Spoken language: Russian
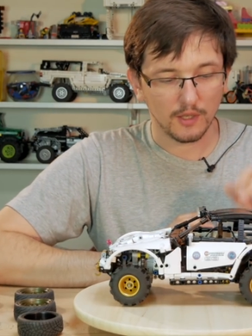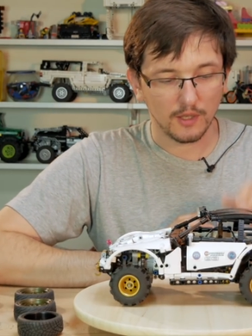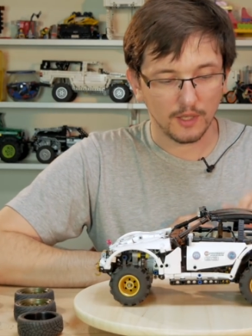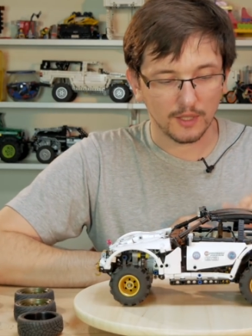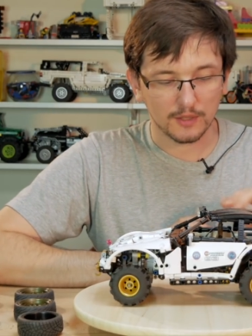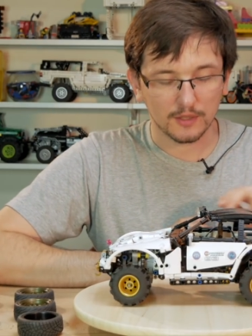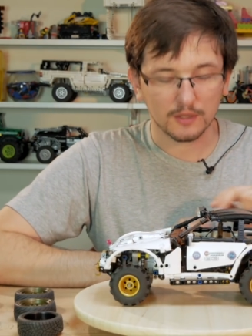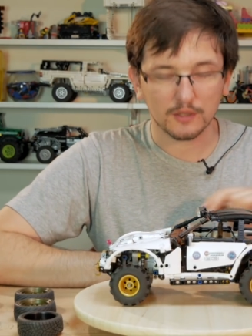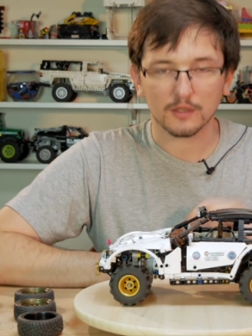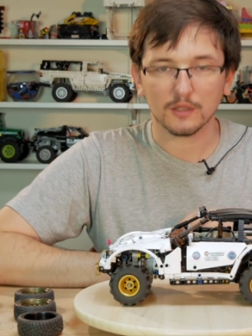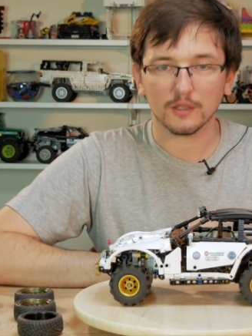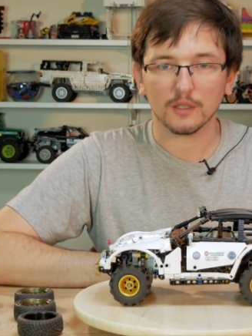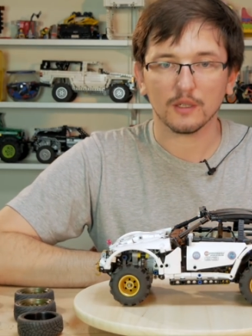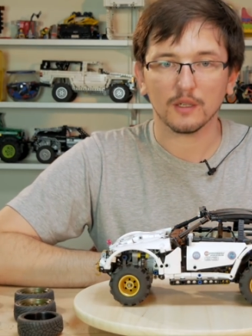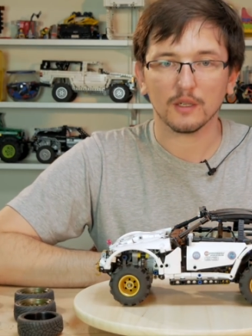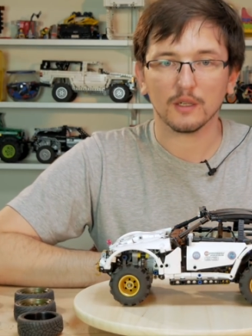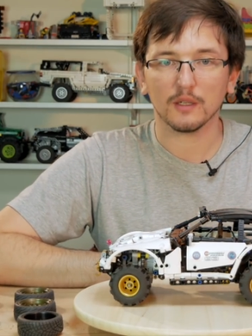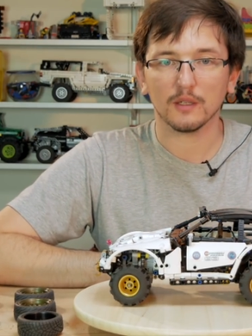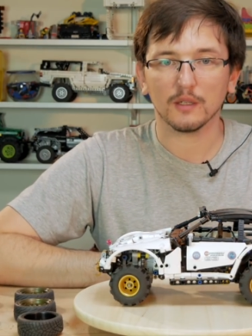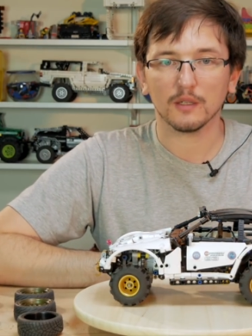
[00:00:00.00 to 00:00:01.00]
от,
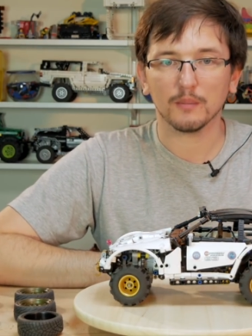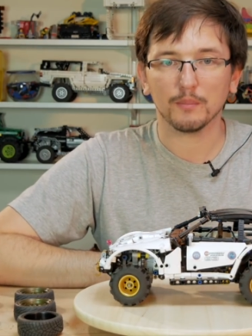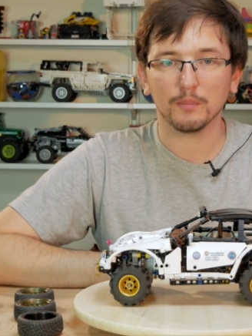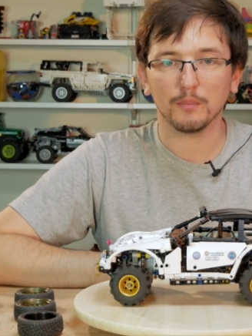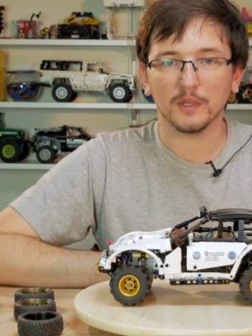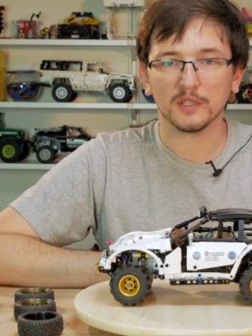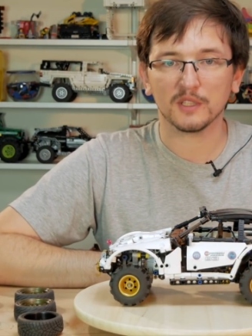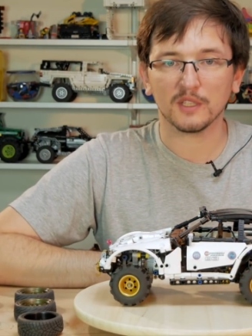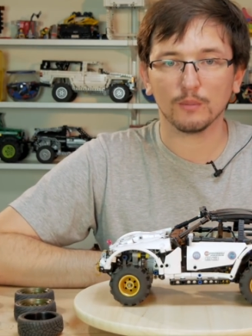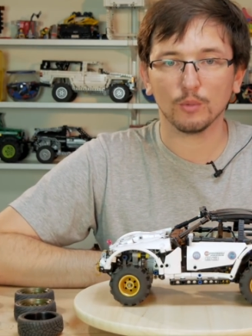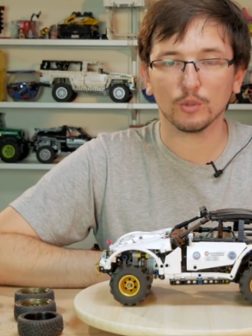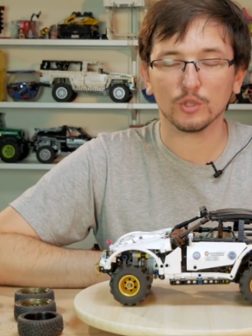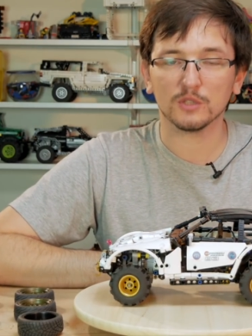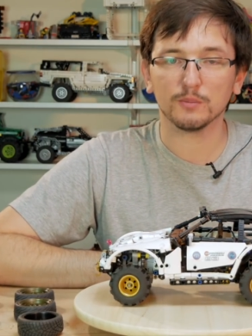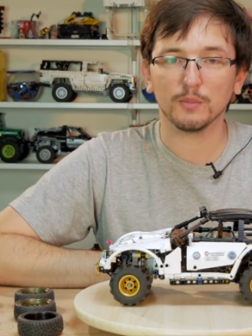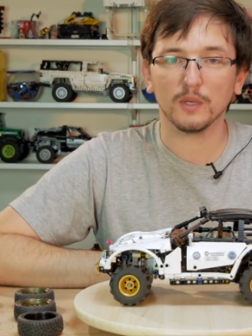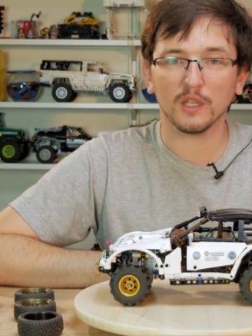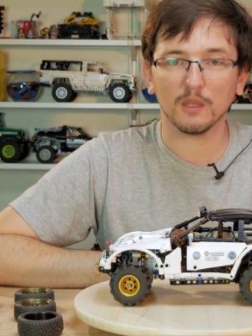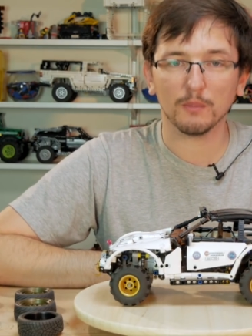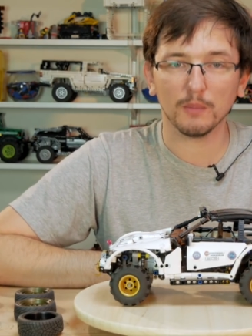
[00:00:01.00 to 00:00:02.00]
э, от работы с
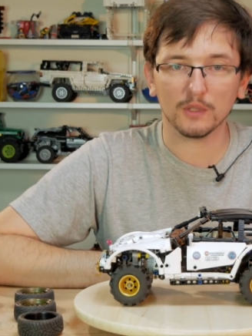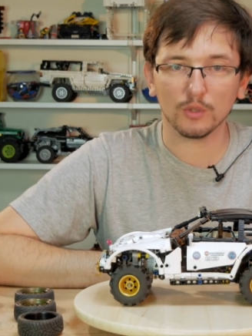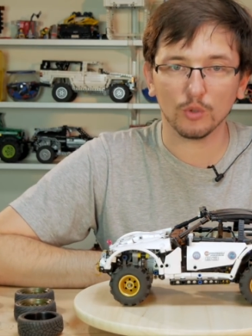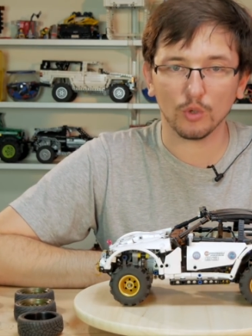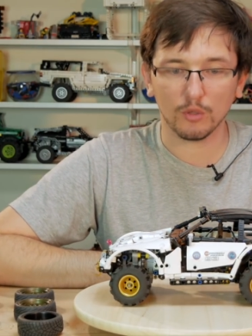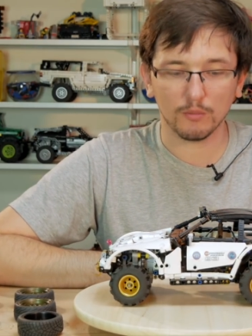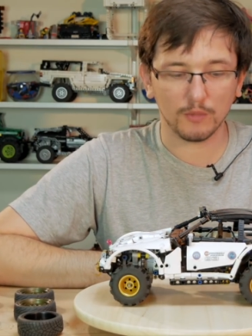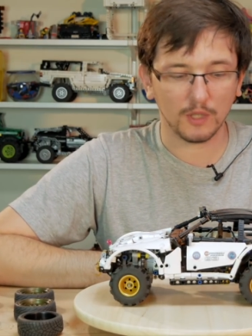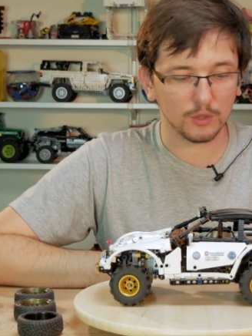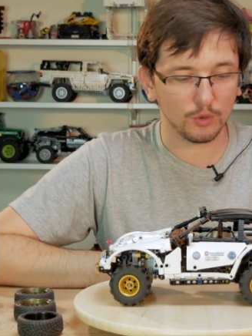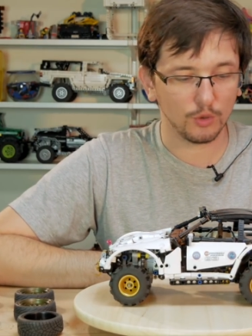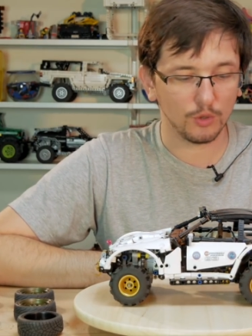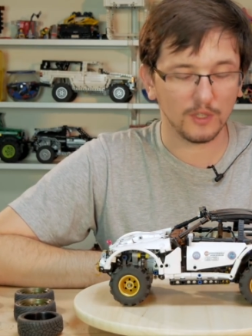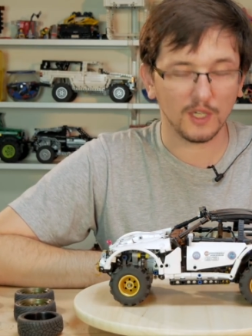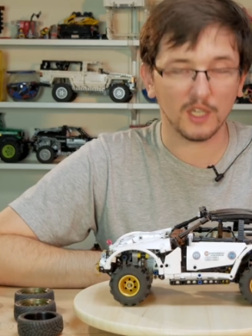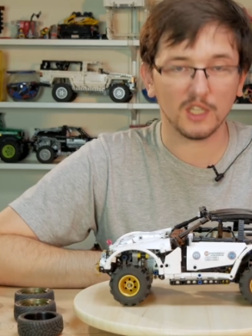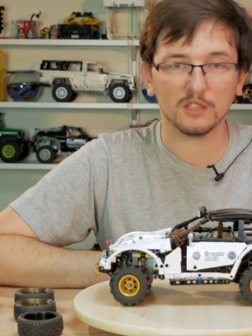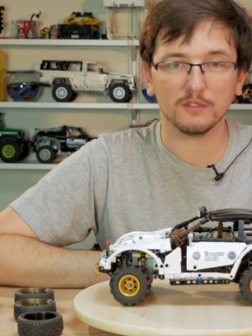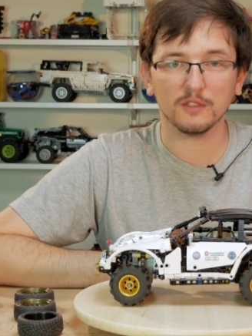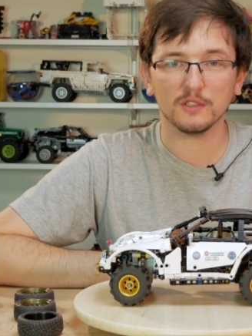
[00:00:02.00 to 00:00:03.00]
баги-мотором, который,
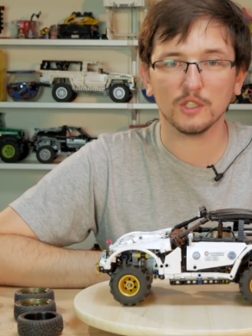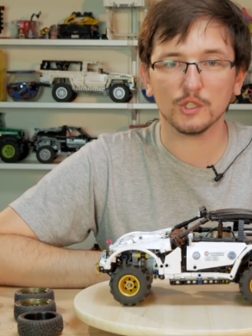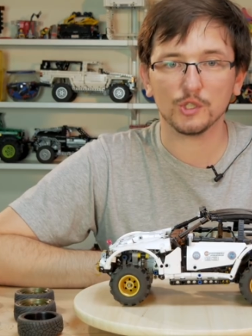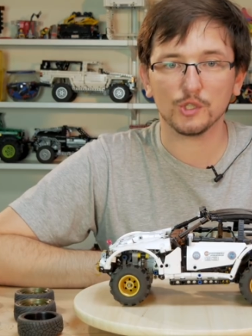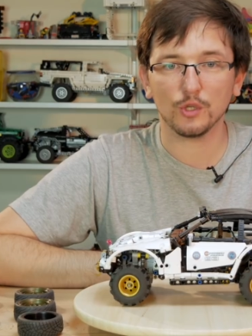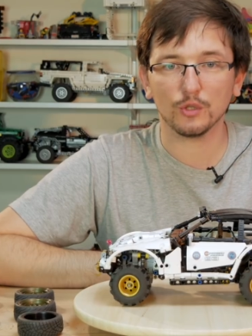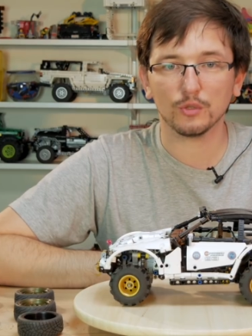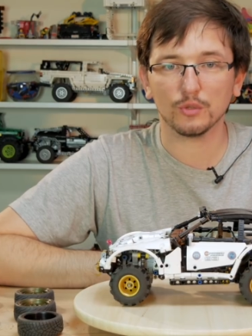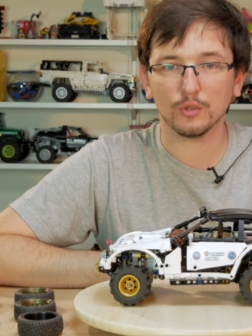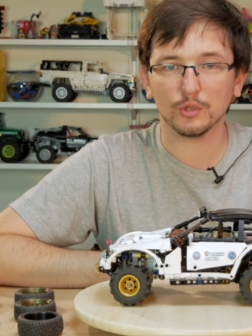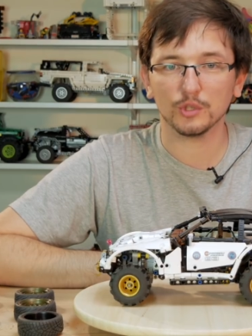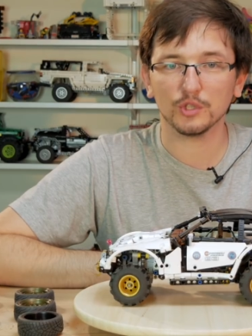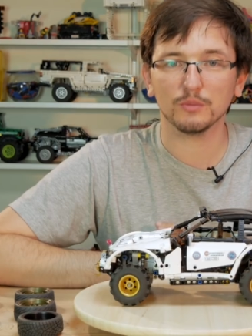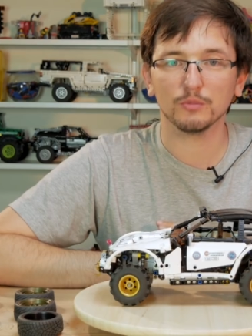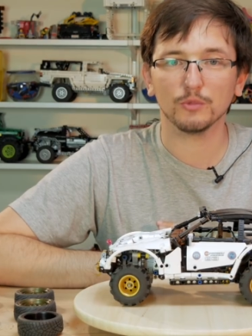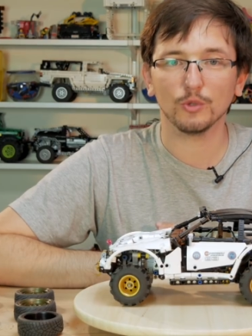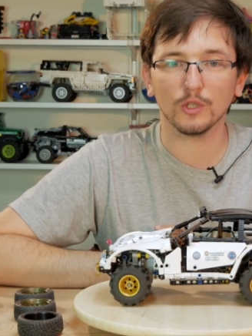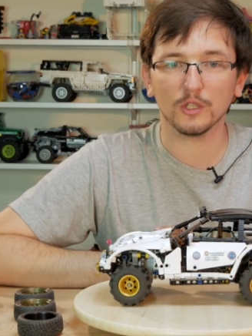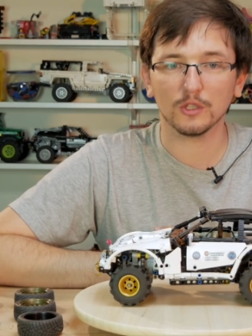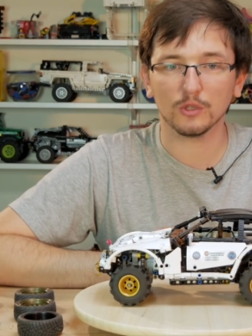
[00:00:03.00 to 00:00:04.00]
как известно, жрет очень
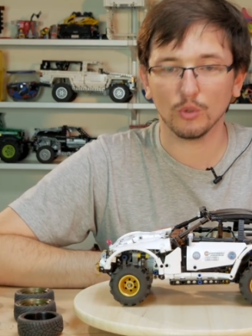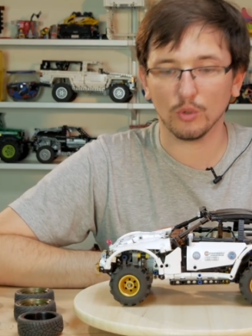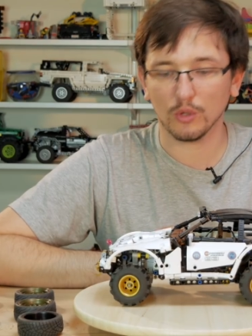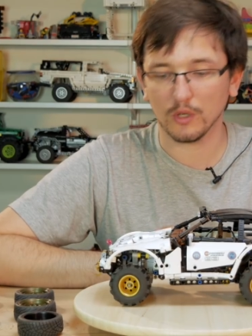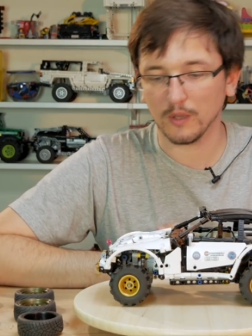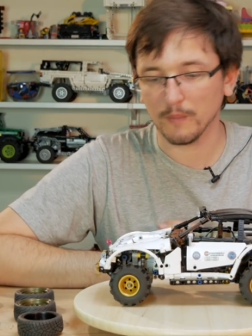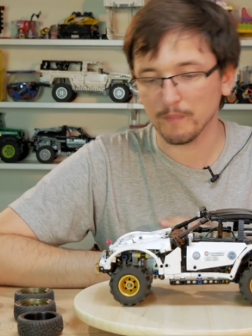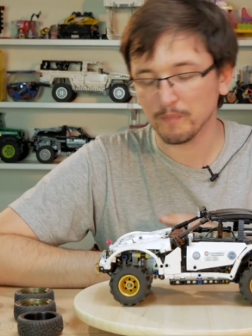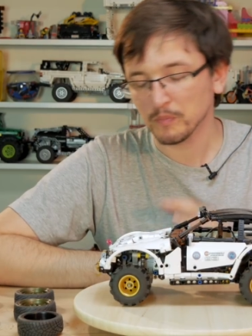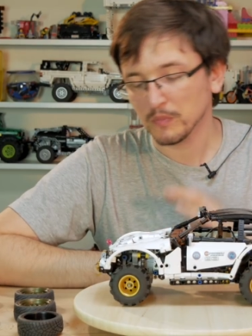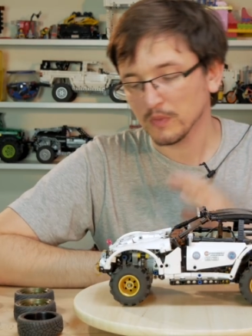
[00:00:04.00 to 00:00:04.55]
много тока.